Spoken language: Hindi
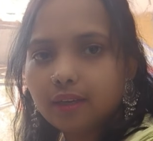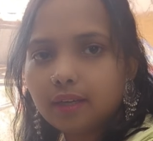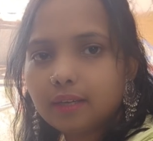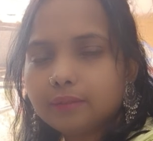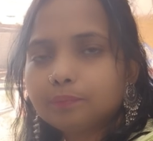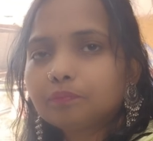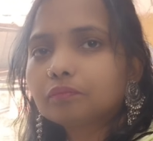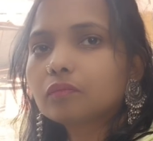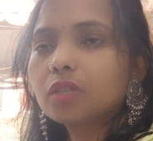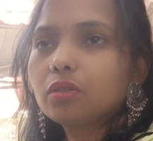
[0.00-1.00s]
खाया
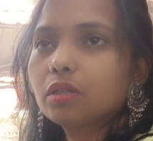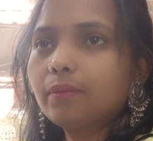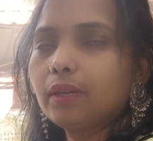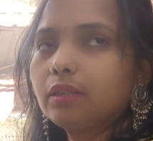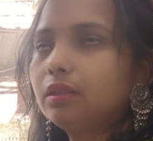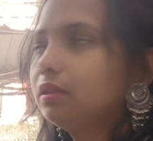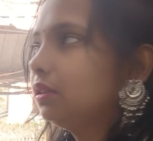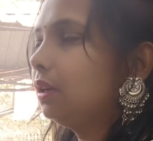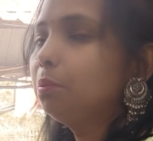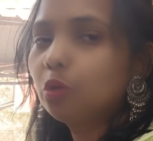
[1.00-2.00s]
और
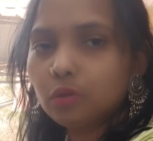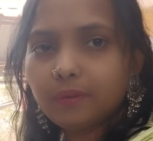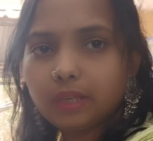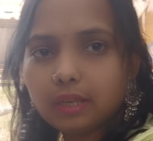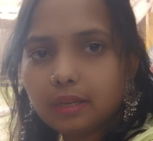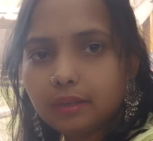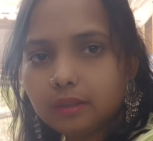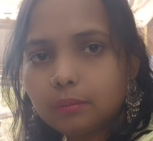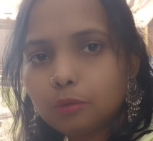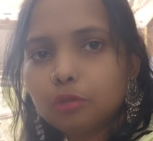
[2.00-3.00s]
अमरुद लिखा है
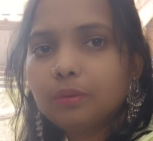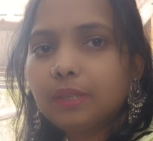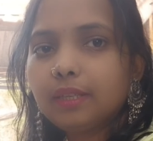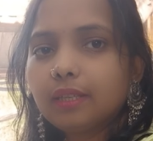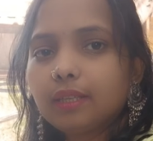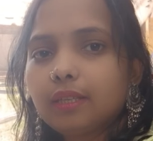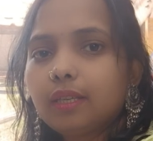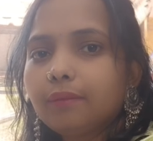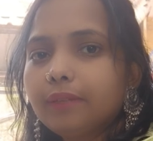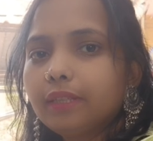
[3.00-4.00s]
अमरुद भी लिए थे
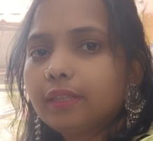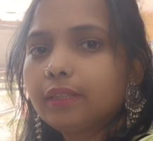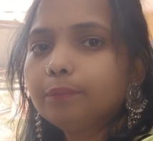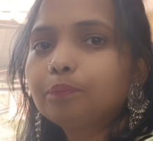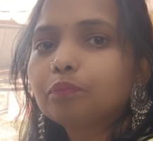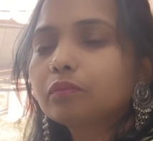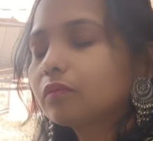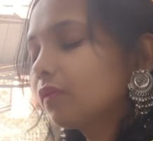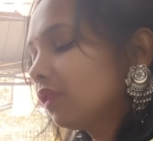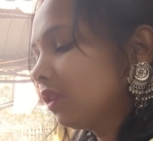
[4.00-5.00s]
खीरा भी लिए थे
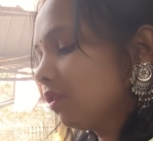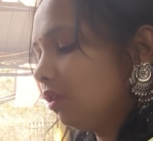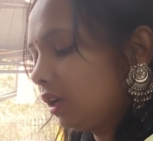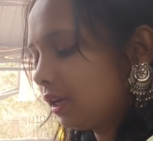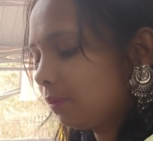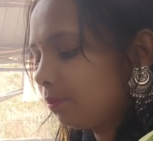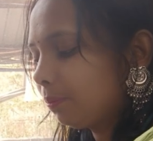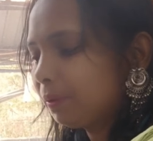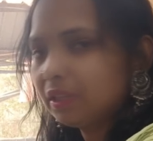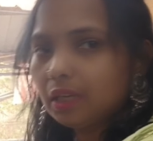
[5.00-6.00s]
और आप
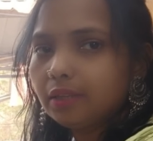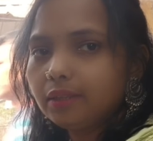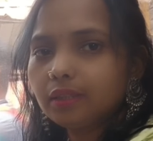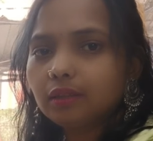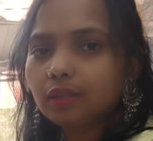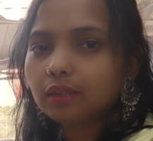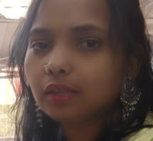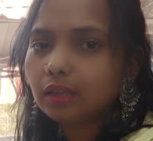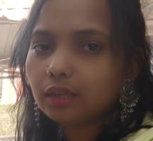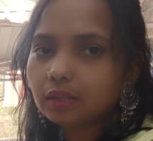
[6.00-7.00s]
पपीता लिए तीन
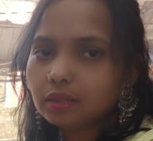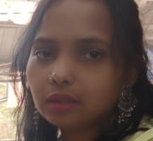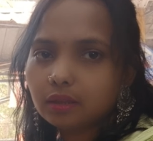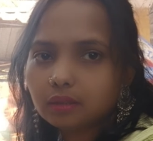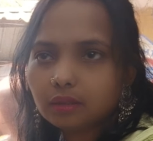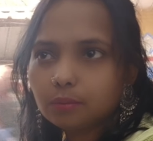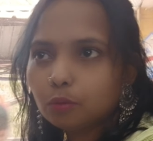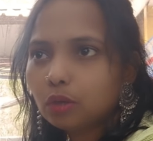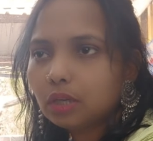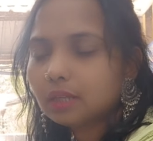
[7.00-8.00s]
घंटा से यहाँ पे
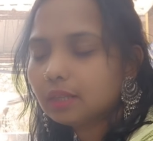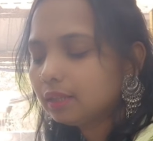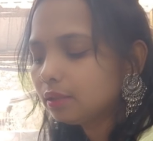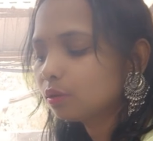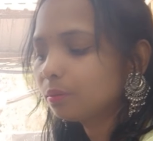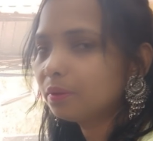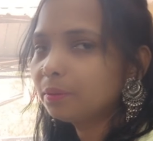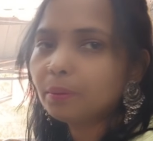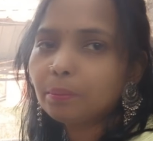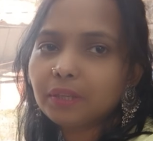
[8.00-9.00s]
भूख लगा था तो
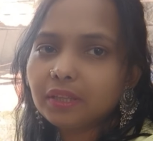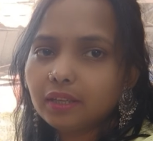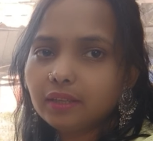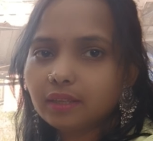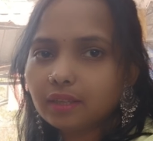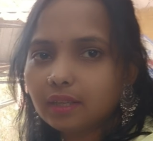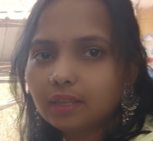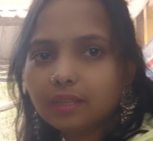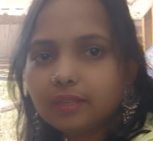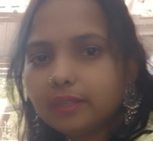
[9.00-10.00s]
भी तो पपीता लिए
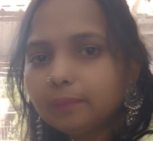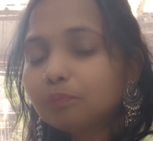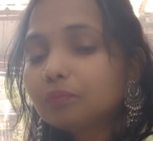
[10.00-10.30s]
खाने के लिए